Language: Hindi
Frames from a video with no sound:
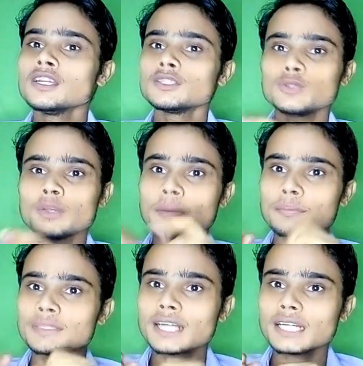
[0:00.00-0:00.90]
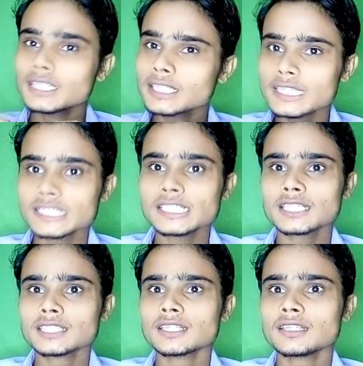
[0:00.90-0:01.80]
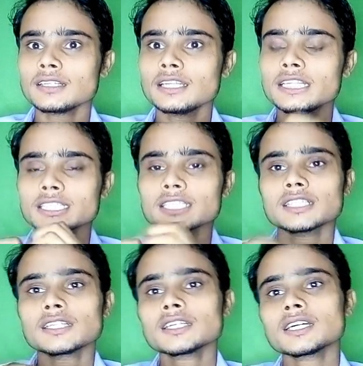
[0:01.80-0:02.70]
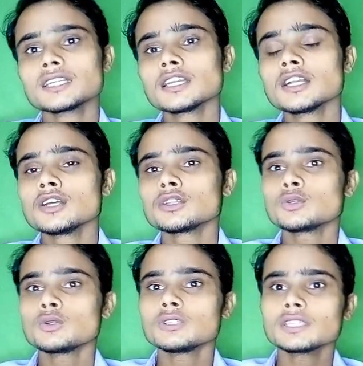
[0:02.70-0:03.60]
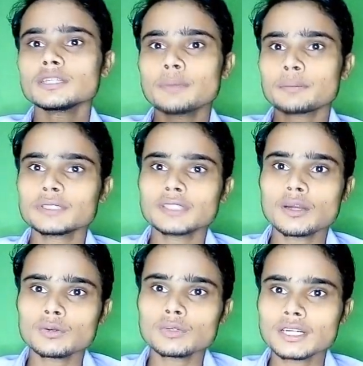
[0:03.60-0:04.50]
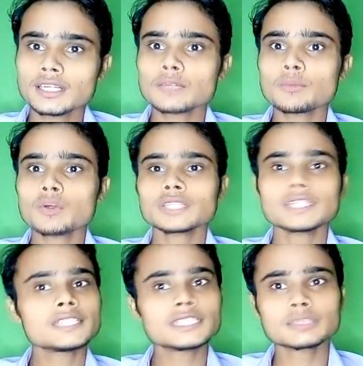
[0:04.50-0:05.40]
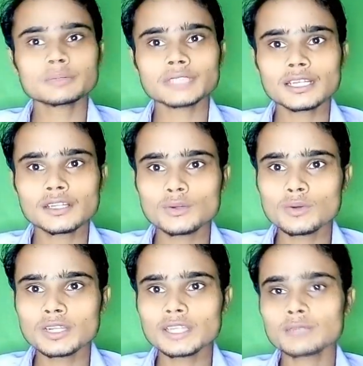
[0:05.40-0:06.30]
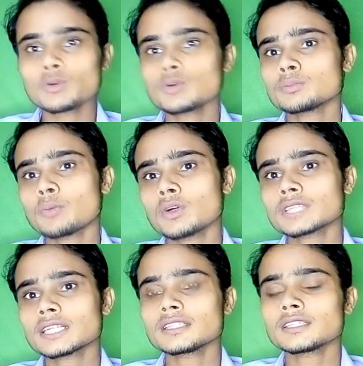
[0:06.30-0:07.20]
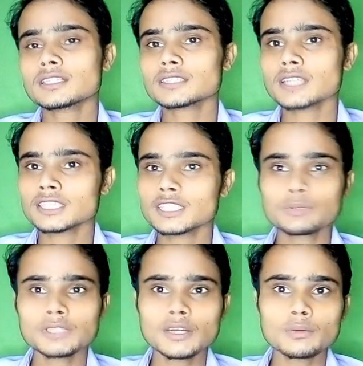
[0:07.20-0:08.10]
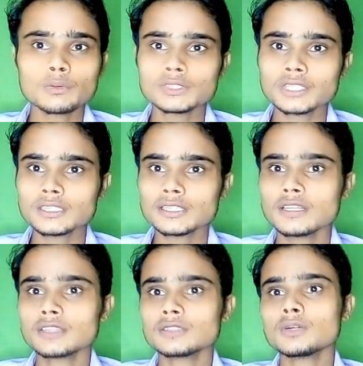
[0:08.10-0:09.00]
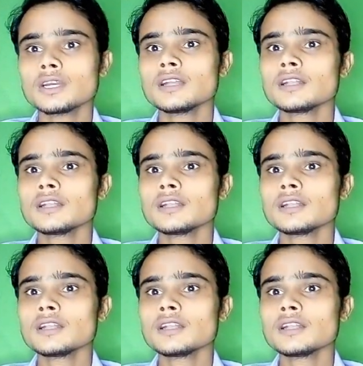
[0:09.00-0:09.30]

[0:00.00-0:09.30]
जो है पबजी का आनंद कैसे लगते ले सकते हैं ठीक है तो देखिए पबजी डाउनलोड करने की बहुत सारी ट्रिक्स बता रहे हैं लोग लेकिन वो बहुत सारी ट्रिक्स अच्छी भी हैं बहुत सारी जो है